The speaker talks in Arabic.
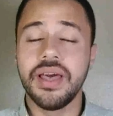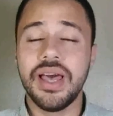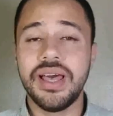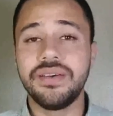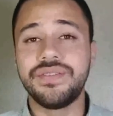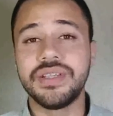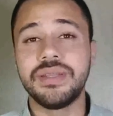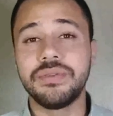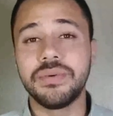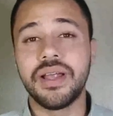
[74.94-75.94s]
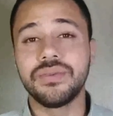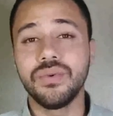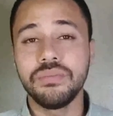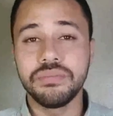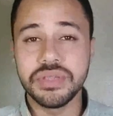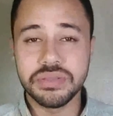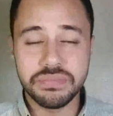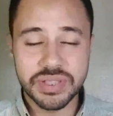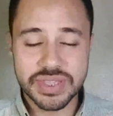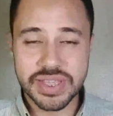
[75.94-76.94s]
آه، فانت بتبقى على طول
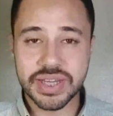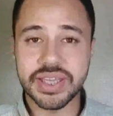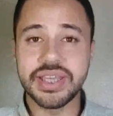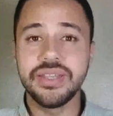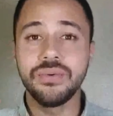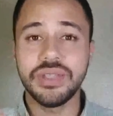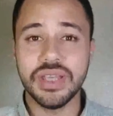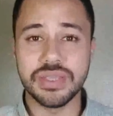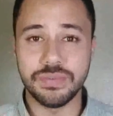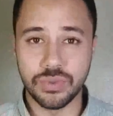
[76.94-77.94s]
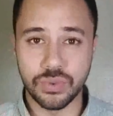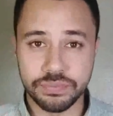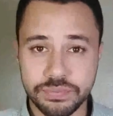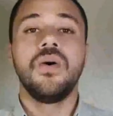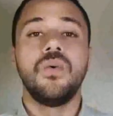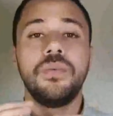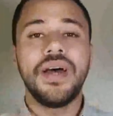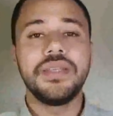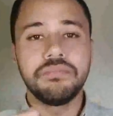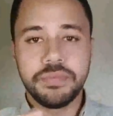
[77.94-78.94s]
بتسترخي كده وبتحس بالنوم
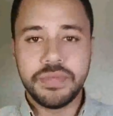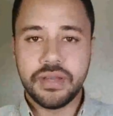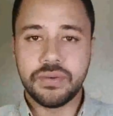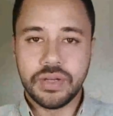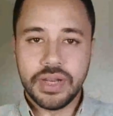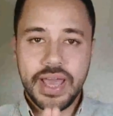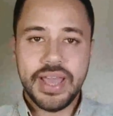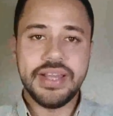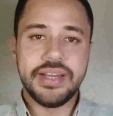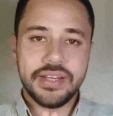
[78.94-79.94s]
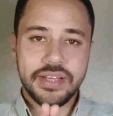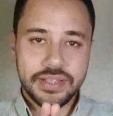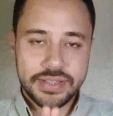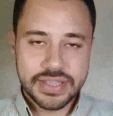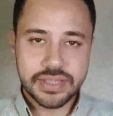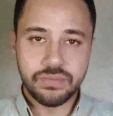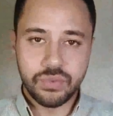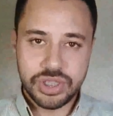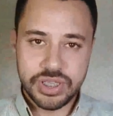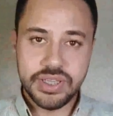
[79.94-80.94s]
وبعد ما بتاكل اكل دسم
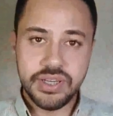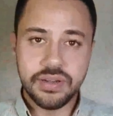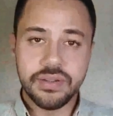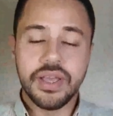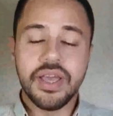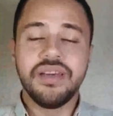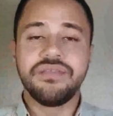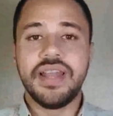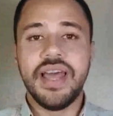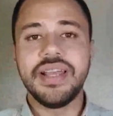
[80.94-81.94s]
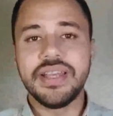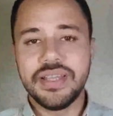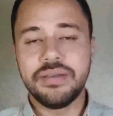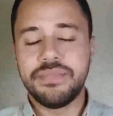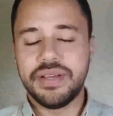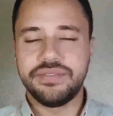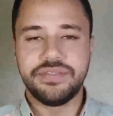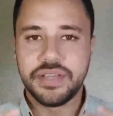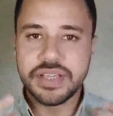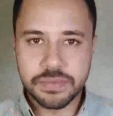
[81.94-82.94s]
وتقيل فالاكل ده بعد
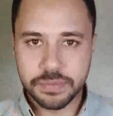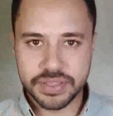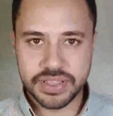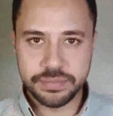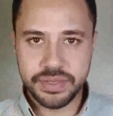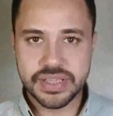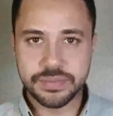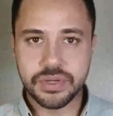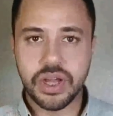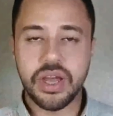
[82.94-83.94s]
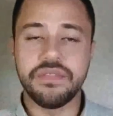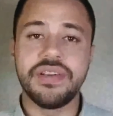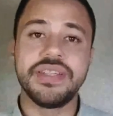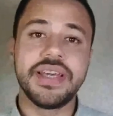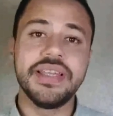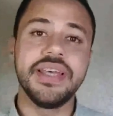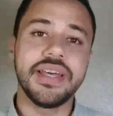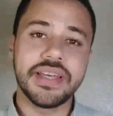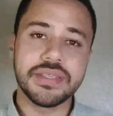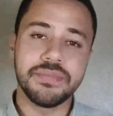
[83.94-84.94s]
في جسمك بعد كده بيحس بالراحه فانت كده
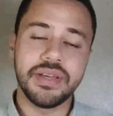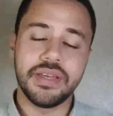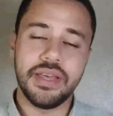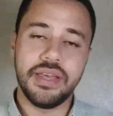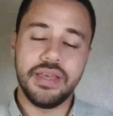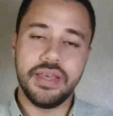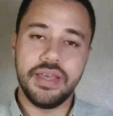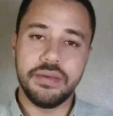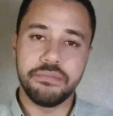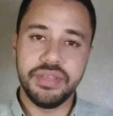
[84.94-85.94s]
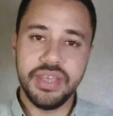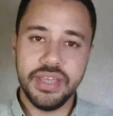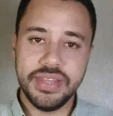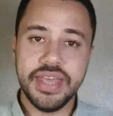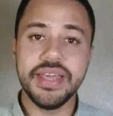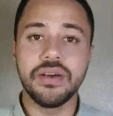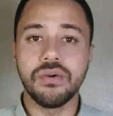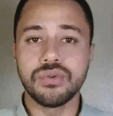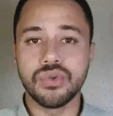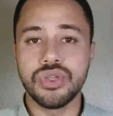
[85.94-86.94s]
جسمك آه، بيحتاج
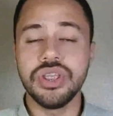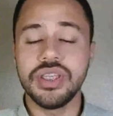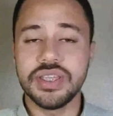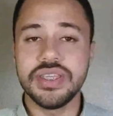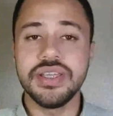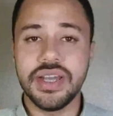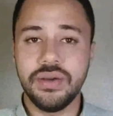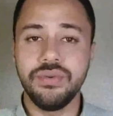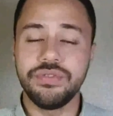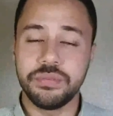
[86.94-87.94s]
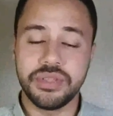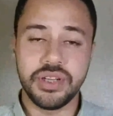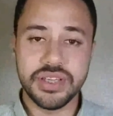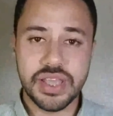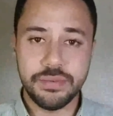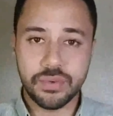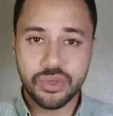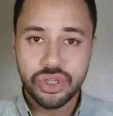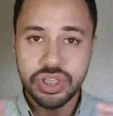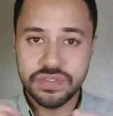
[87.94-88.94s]
اكسجين كتير قوي فبيضطر يسحب
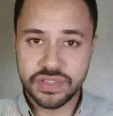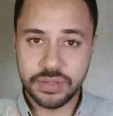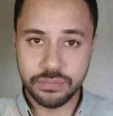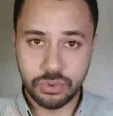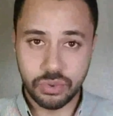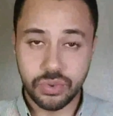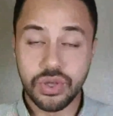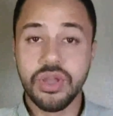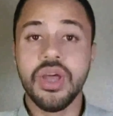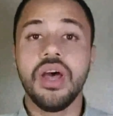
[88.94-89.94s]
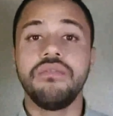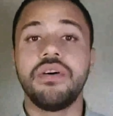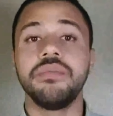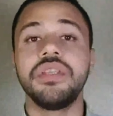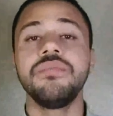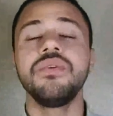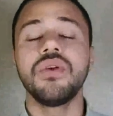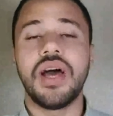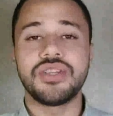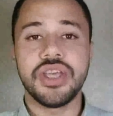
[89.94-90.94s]
الاكسجين اللي في الدم كله فمن ضمن
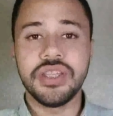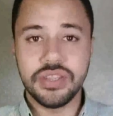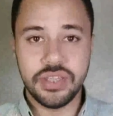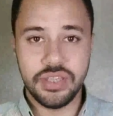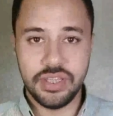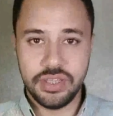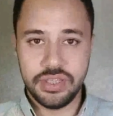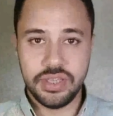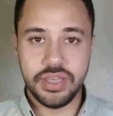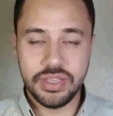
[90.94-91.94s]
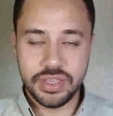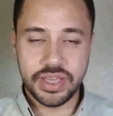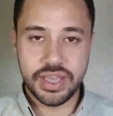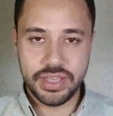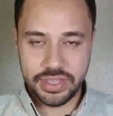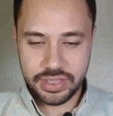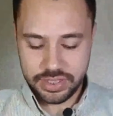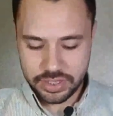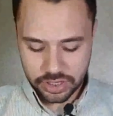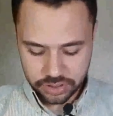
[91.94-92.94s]
عشان
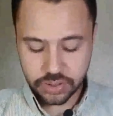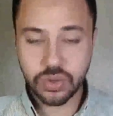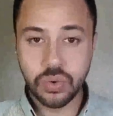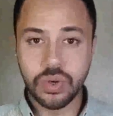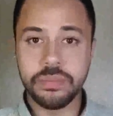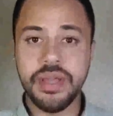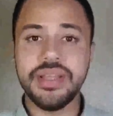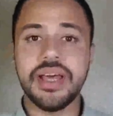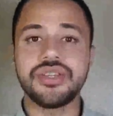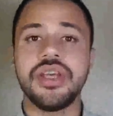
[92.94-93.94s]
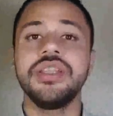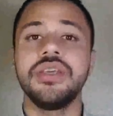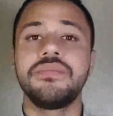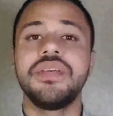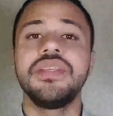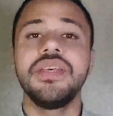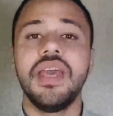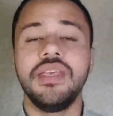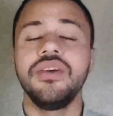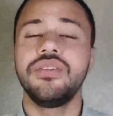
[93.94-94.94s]
يحضره جوه المعده عشان يبتدي
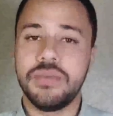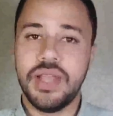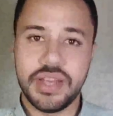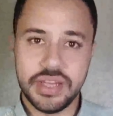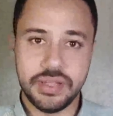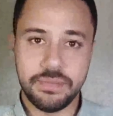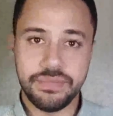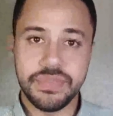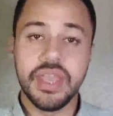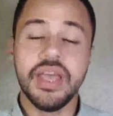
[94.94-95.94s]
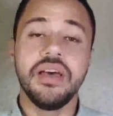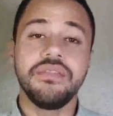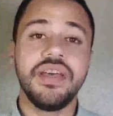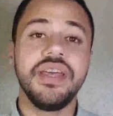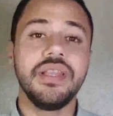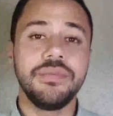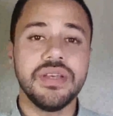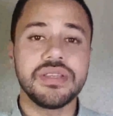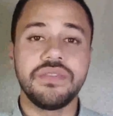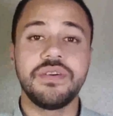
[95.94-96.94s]
يهضم الاكل ده فايه اللي
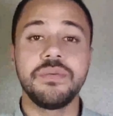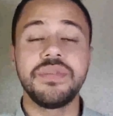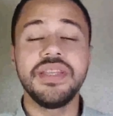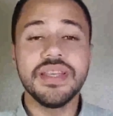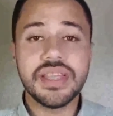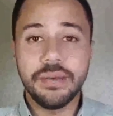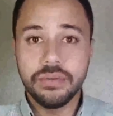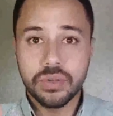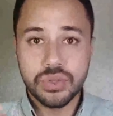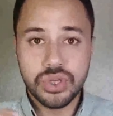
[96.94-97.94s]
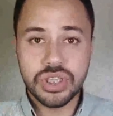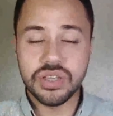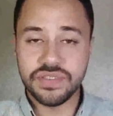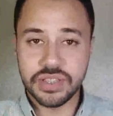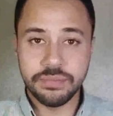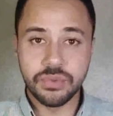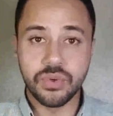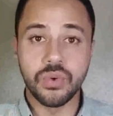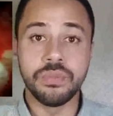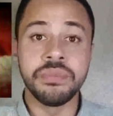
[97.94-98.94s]
بيحصل فبيبتدي يسحب الاكسجين اللي في الدم
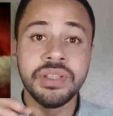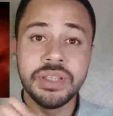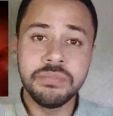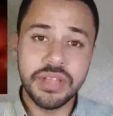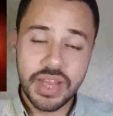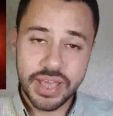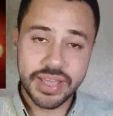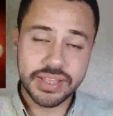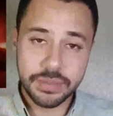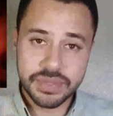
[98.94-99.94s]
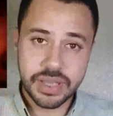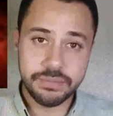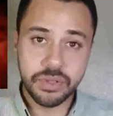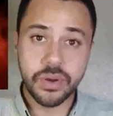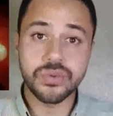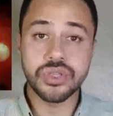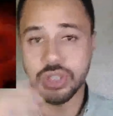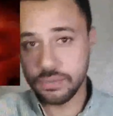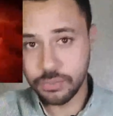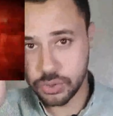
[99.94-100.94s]
كله من ضمن الحاجات اللي بيسحب منها الاكسجين
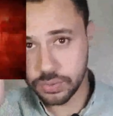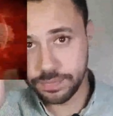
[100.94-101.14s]
المخ